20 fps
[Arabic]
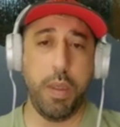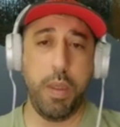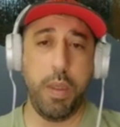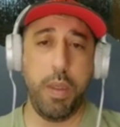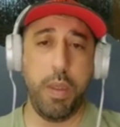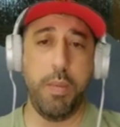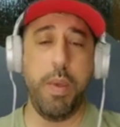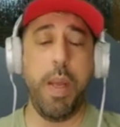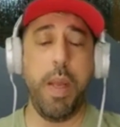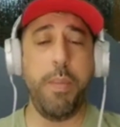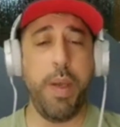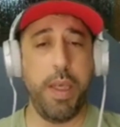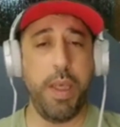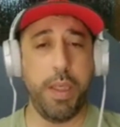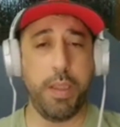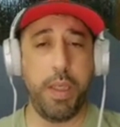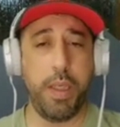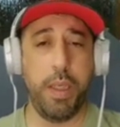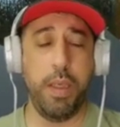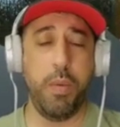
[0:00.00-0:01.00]
لما
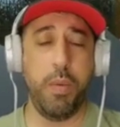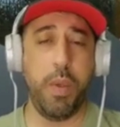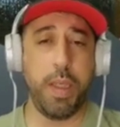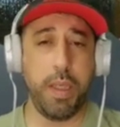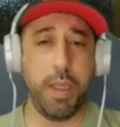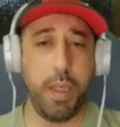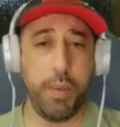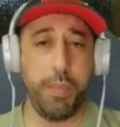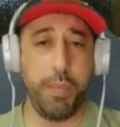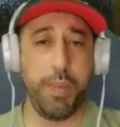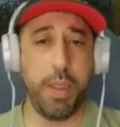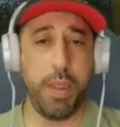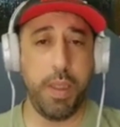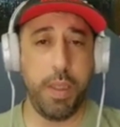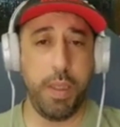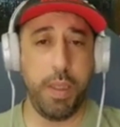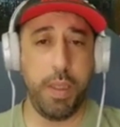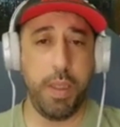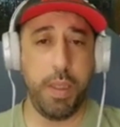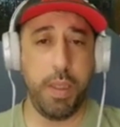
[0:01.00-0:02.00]
يرجع الواتساب آه،
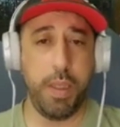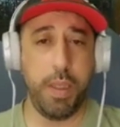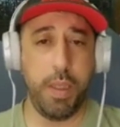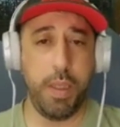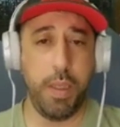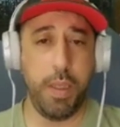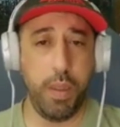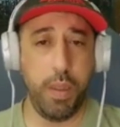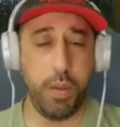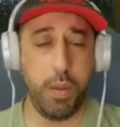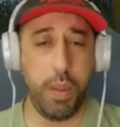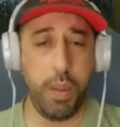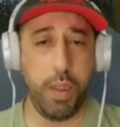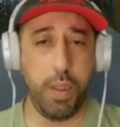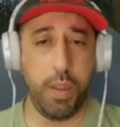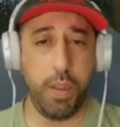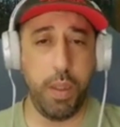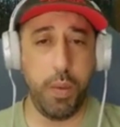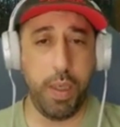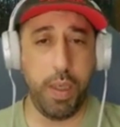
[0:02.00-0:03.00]

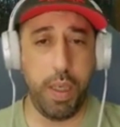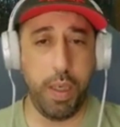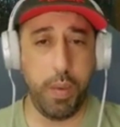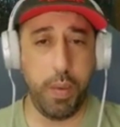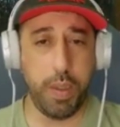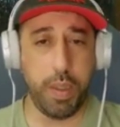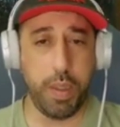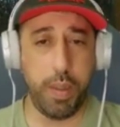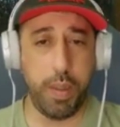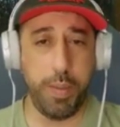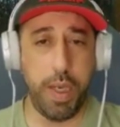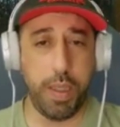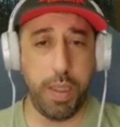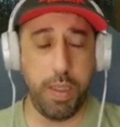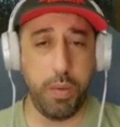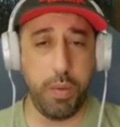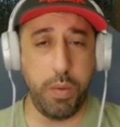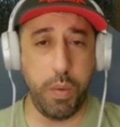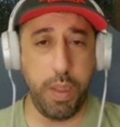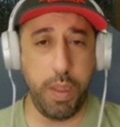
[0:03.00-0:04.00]
دوره على واتساب ياد
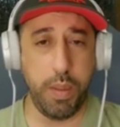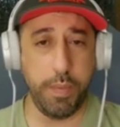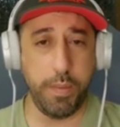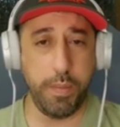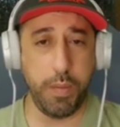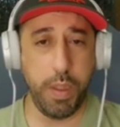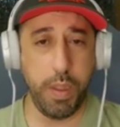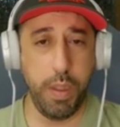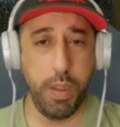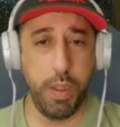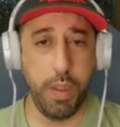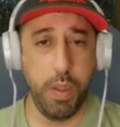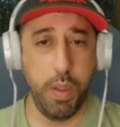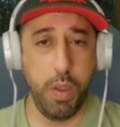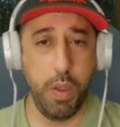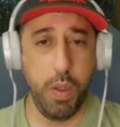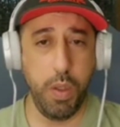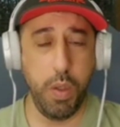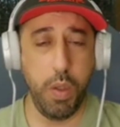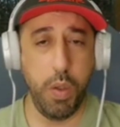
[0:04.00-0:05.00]
عدوان
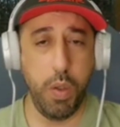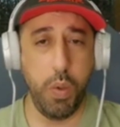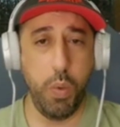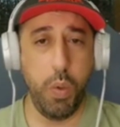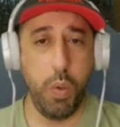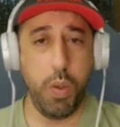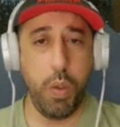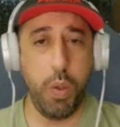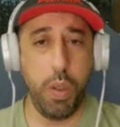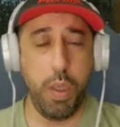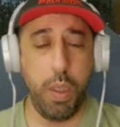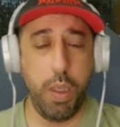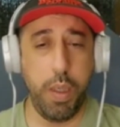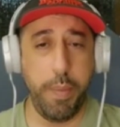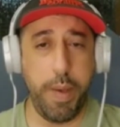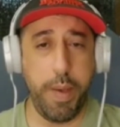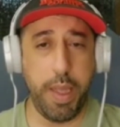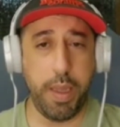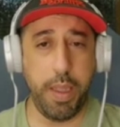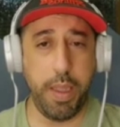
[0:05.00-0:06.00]
ويقول لي
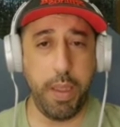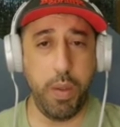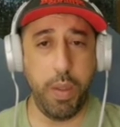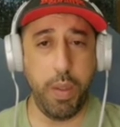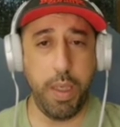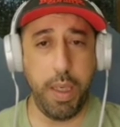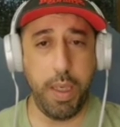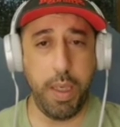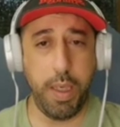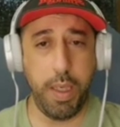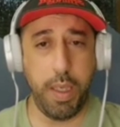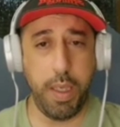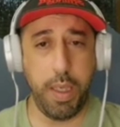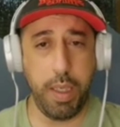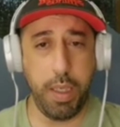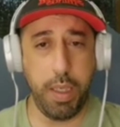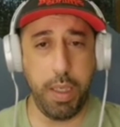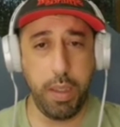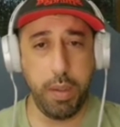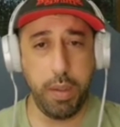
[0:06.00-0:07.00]
يبعث لي يقول لي انا
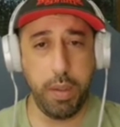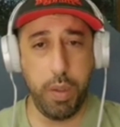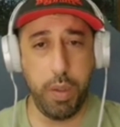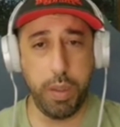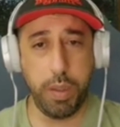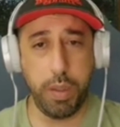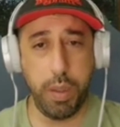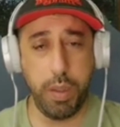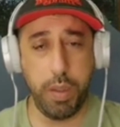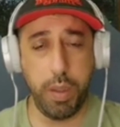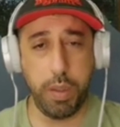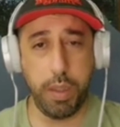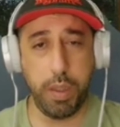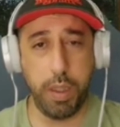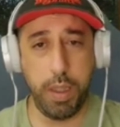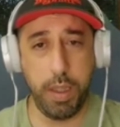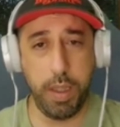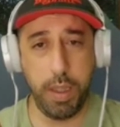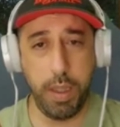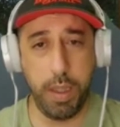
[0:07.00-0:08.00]
زوجي وقت
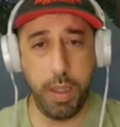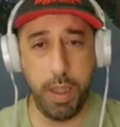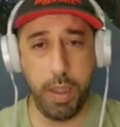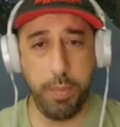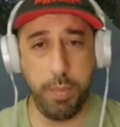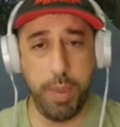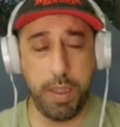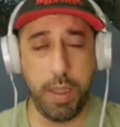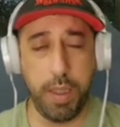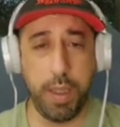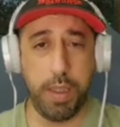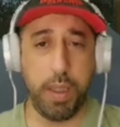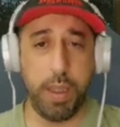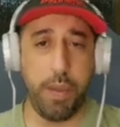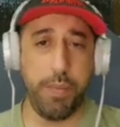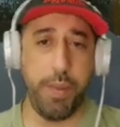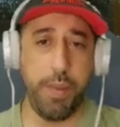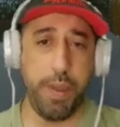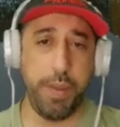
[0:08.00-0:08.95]
الحلمه الثلاث لمحات